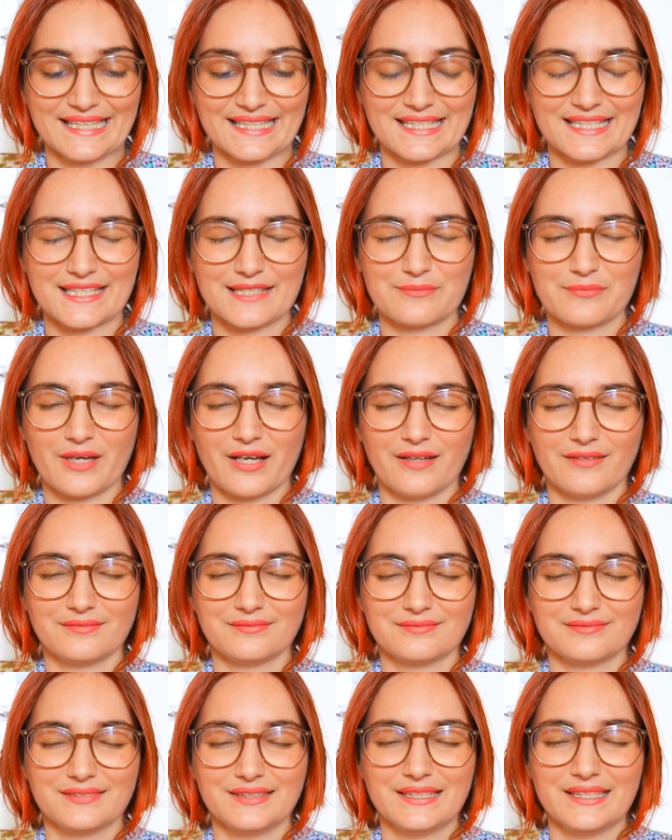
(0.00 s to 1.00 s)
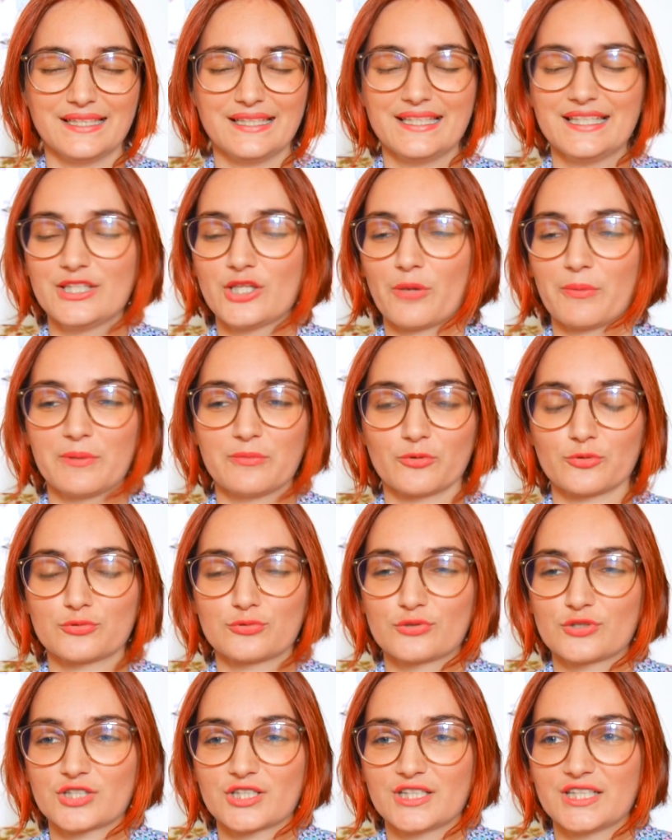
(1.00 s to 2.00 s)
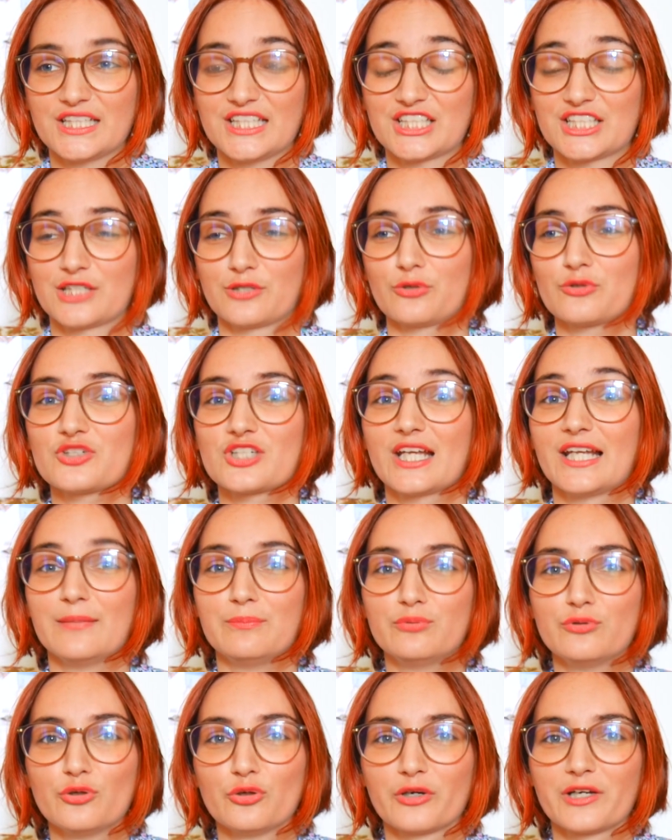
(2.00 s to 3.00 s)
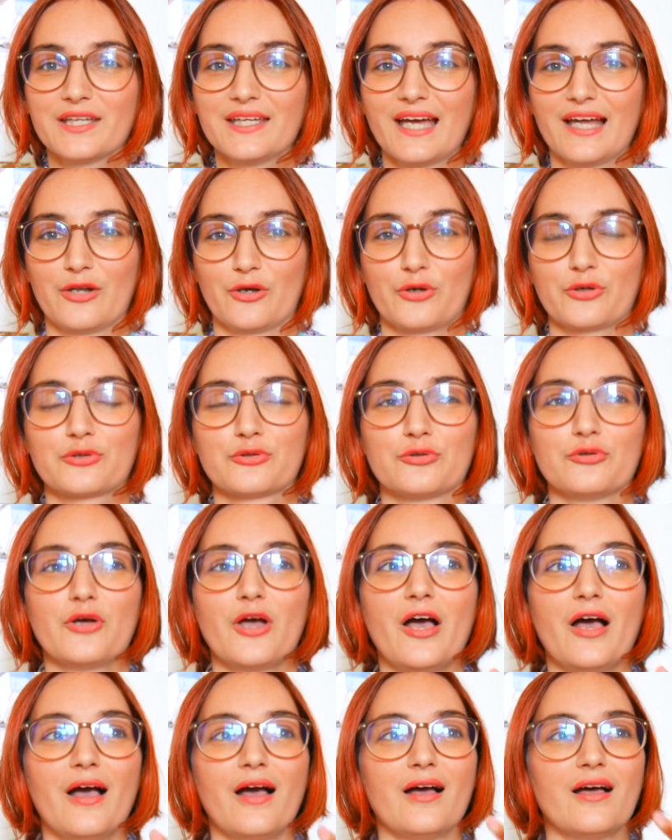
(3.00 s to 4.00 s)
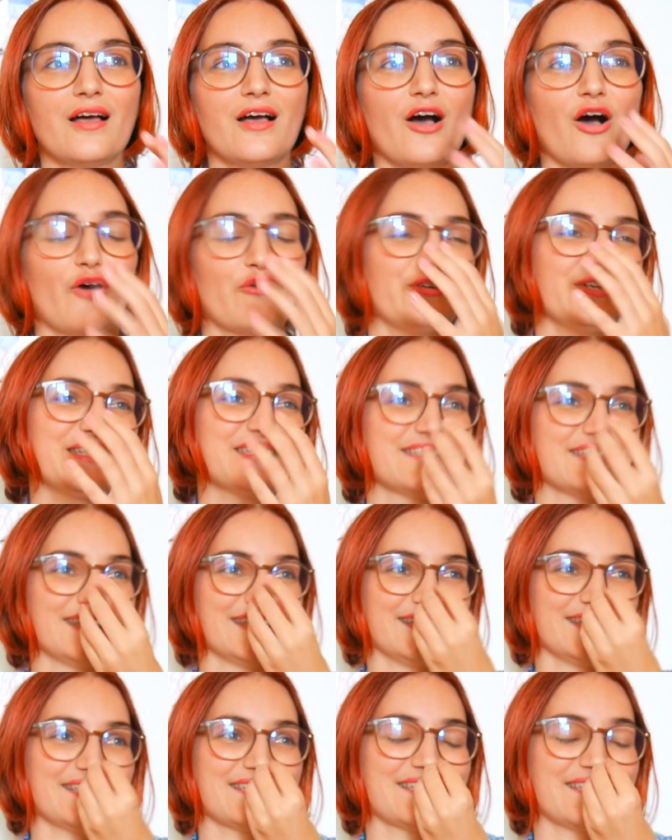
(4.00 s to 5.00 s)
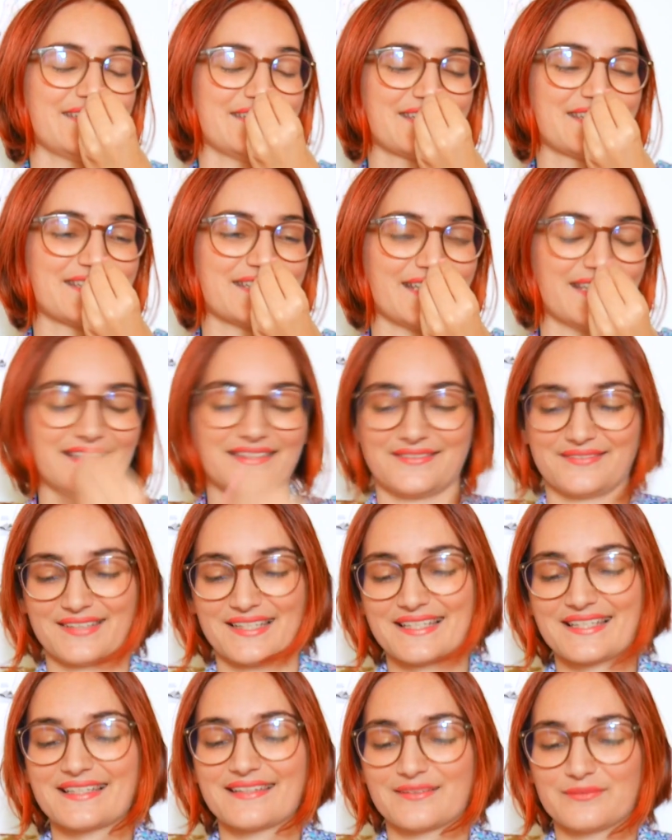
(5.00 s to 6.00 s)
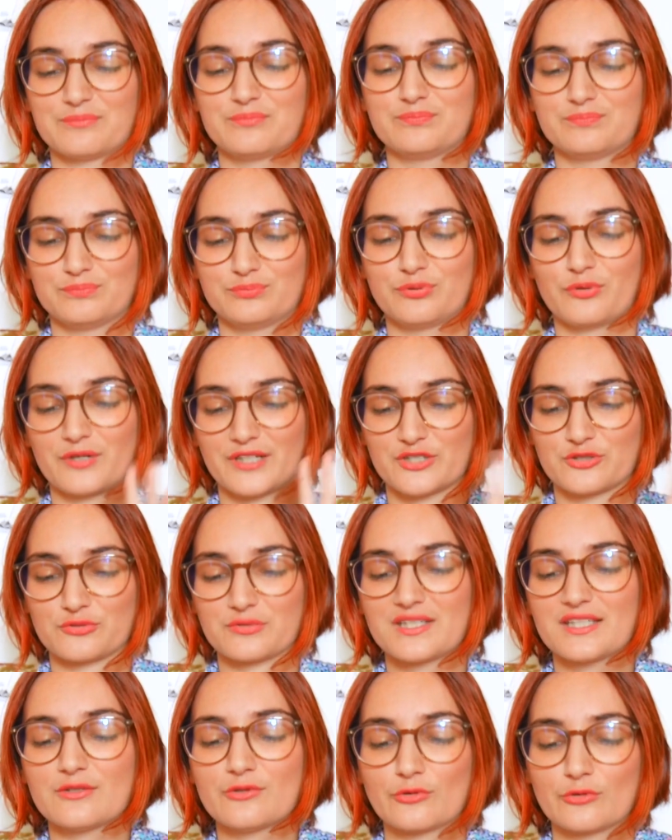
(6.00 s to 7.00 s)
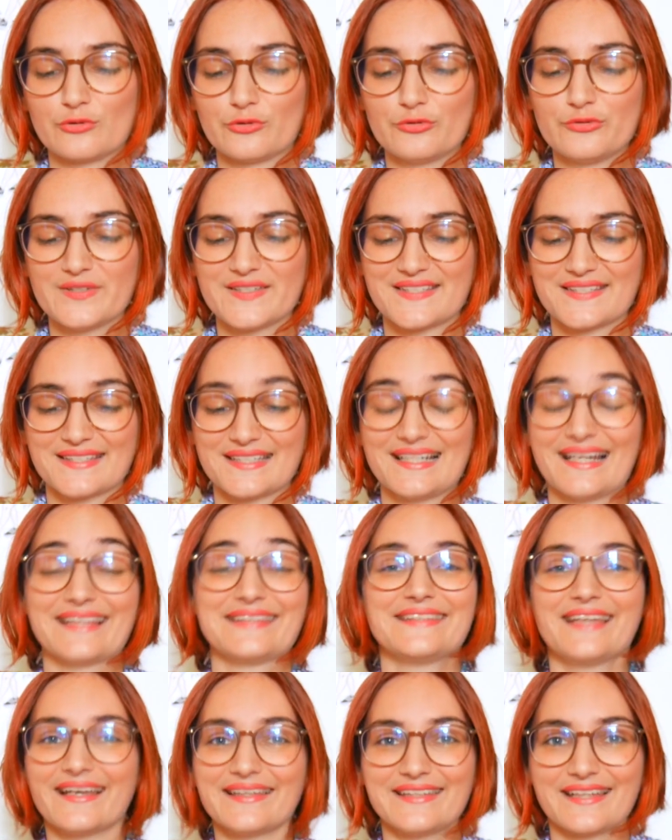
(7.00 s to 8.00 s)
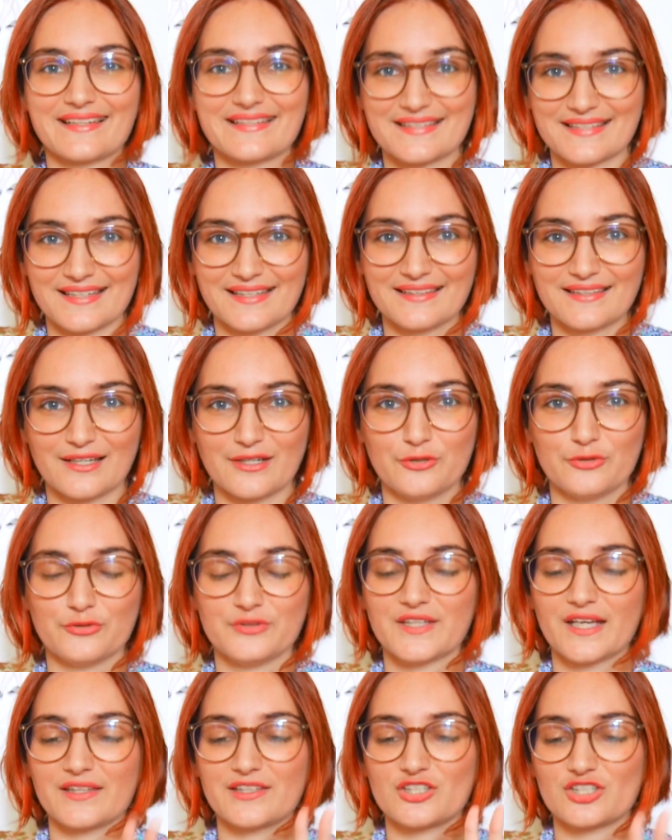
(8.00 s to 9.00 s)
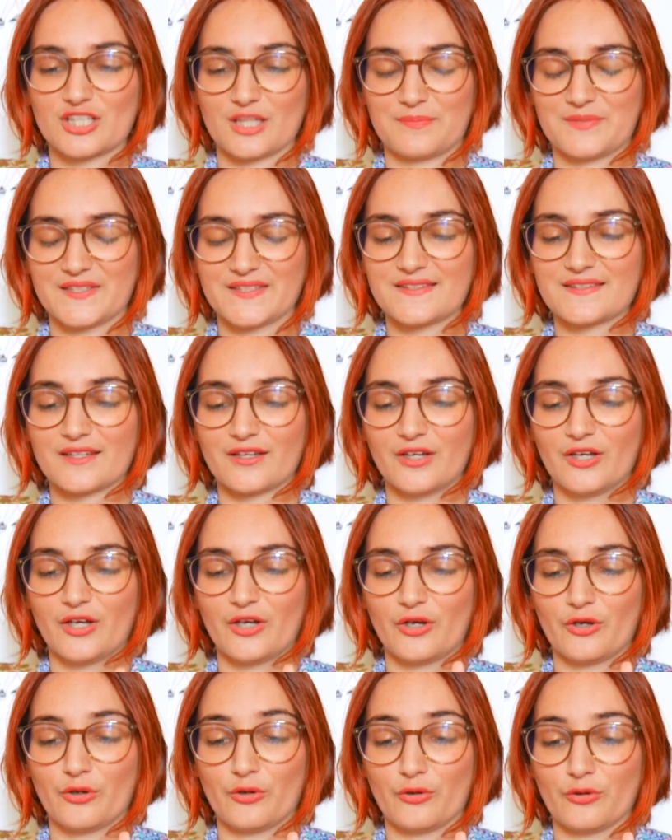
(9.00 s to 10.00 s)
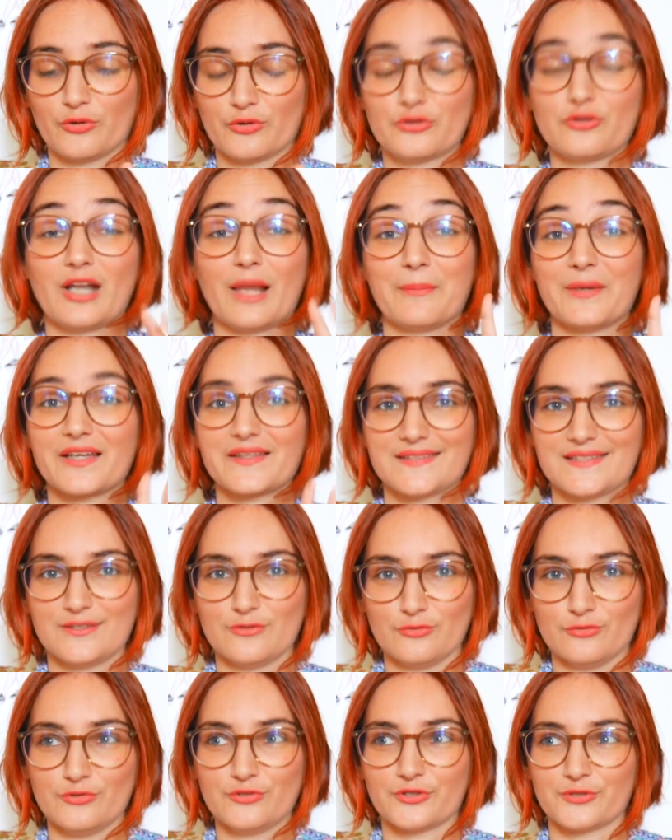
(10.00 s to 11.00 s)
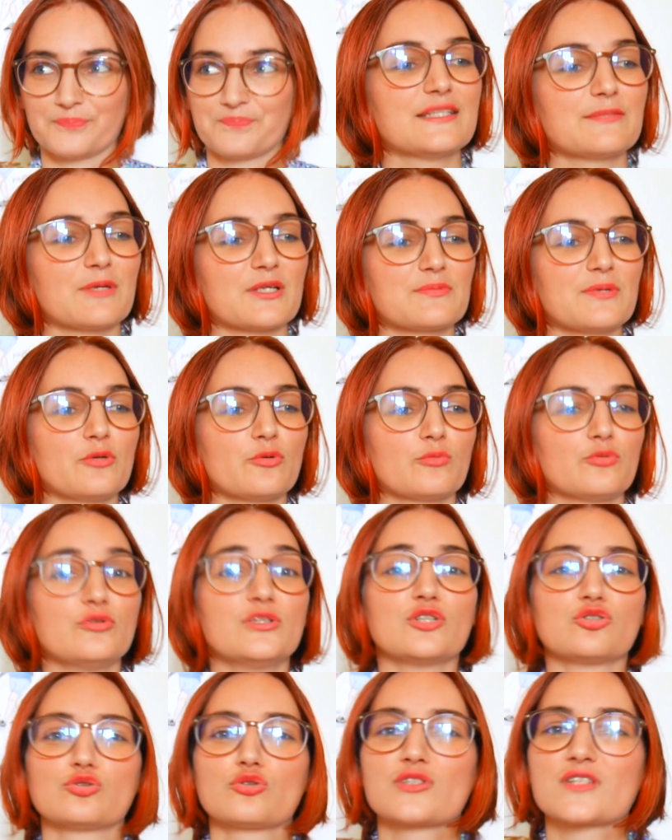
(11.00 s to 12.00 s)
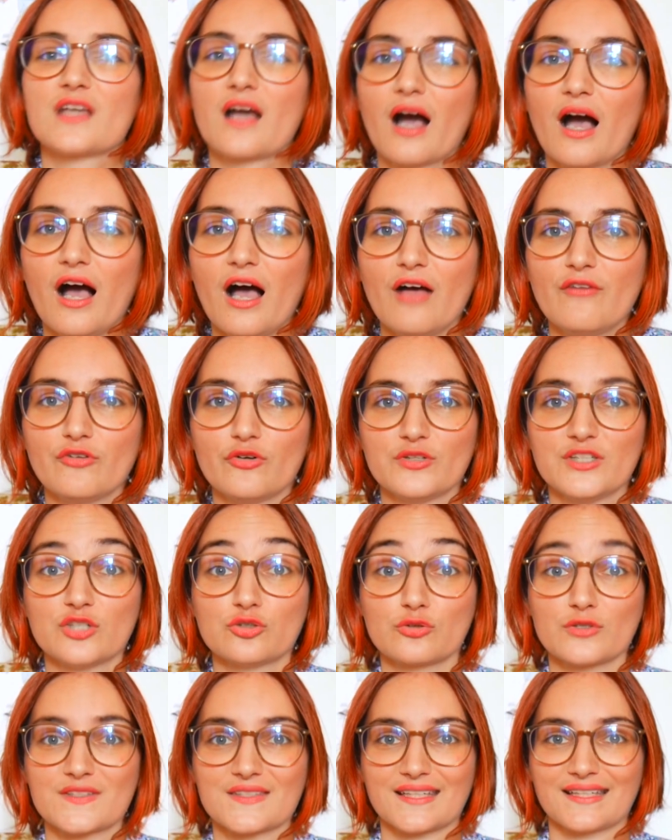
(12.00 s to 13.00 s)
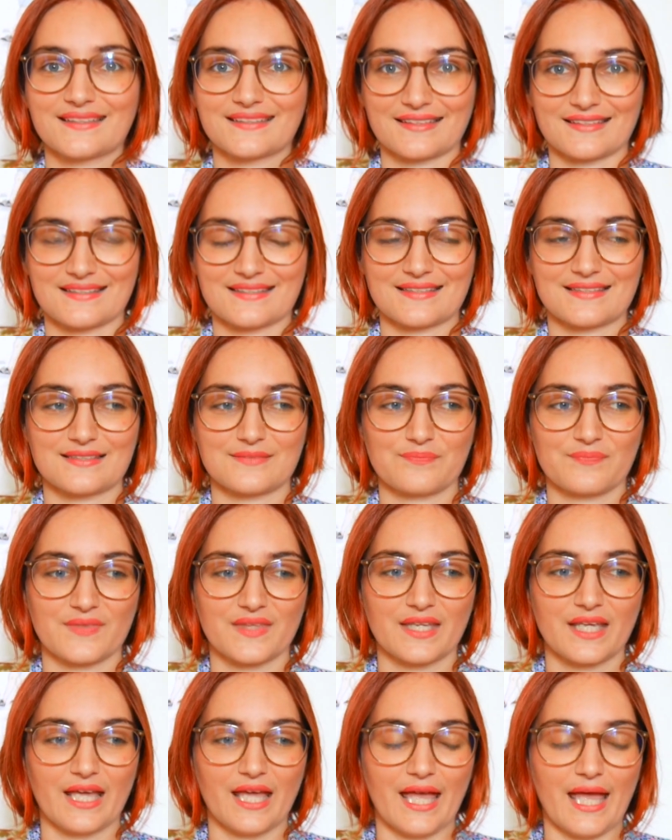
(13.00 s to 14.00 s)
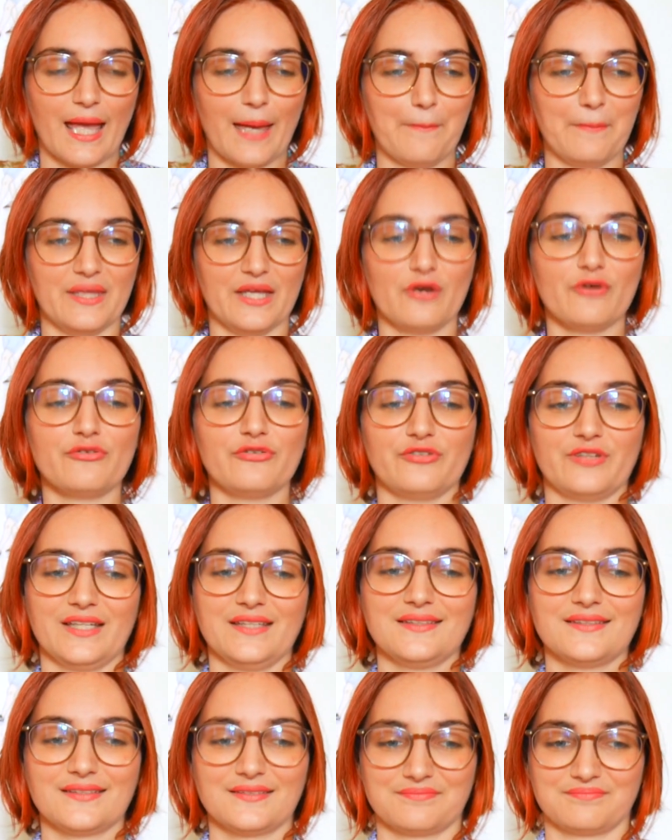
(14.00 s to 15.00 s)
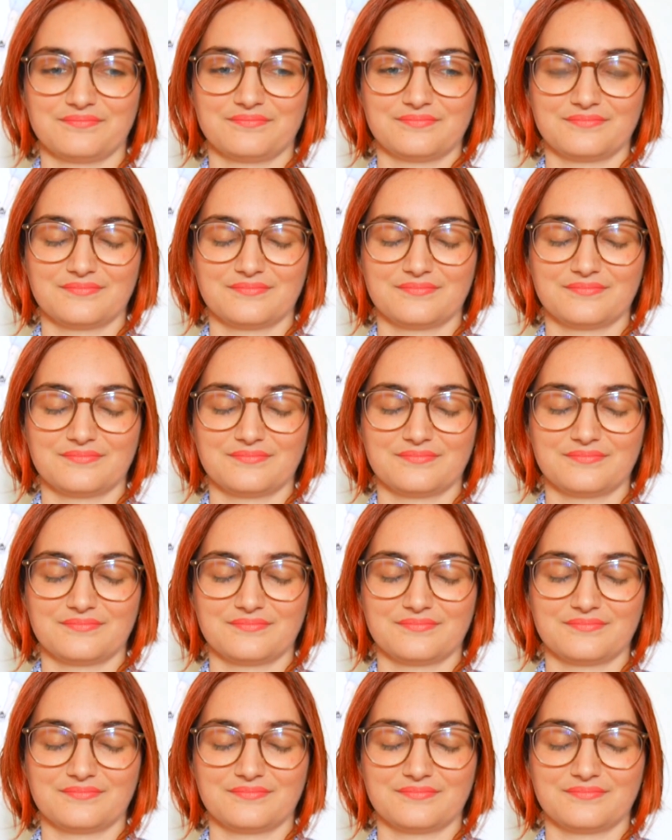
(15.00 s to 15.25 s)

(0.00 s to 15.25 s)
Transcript: qui m'a énormément touchée et j'ai cru que j'allais pleurer alors que en fait, c'est une scène. Pour les gens qui l'ont lu, c'est la dernière scène, le dernier chapitre euh, de la partie 1. Il se passe pas non plus des choses graves, euh, des choses très tristes. Mais en fait,